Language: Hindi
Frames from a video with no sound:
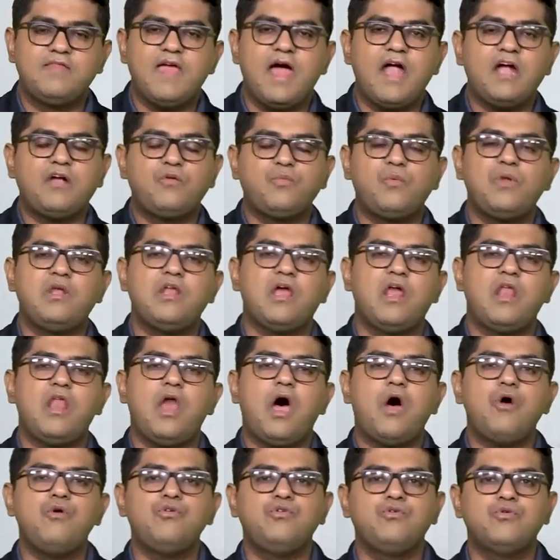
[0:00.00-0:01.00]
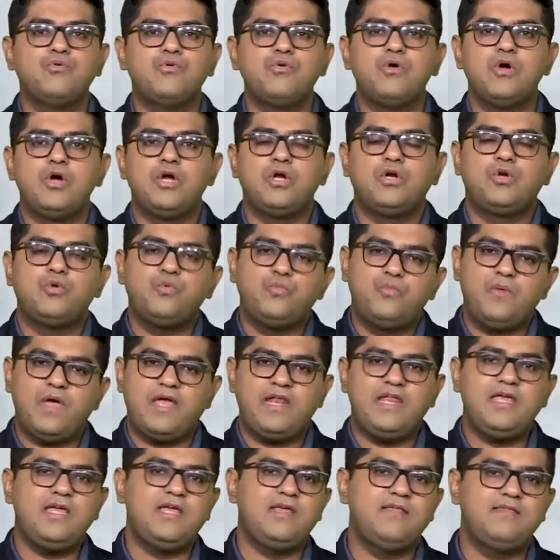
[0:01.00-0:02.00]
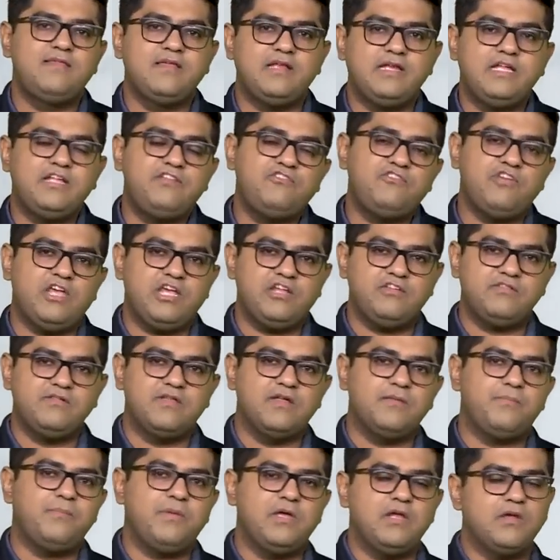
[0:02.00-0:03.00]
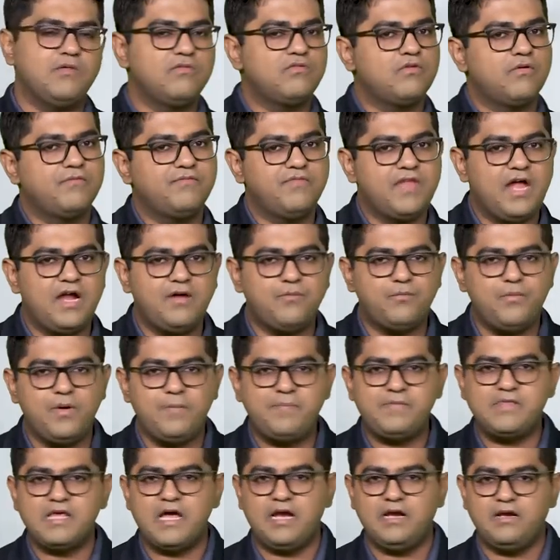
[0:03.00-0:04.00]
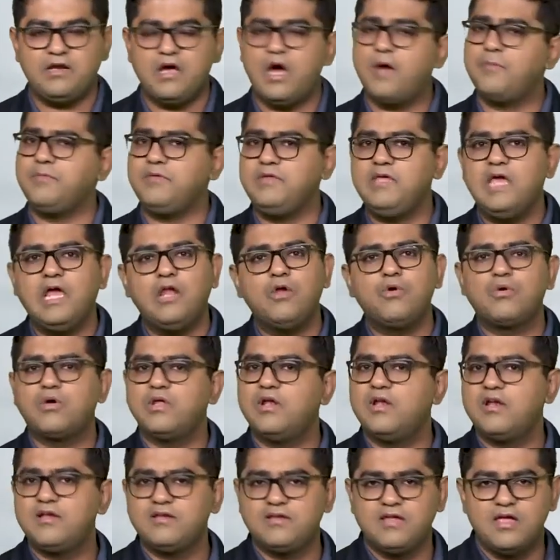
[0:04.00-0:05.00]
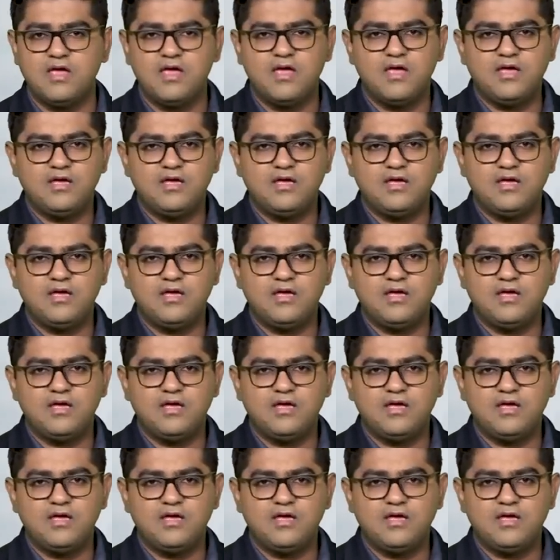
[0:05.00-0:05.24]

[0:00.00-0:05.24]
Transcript: दैट विल अलाउ यू टू वेरी इजीली चेंज द अपीरेंस ऑफ दैट वेबसाइट आप येलो कलर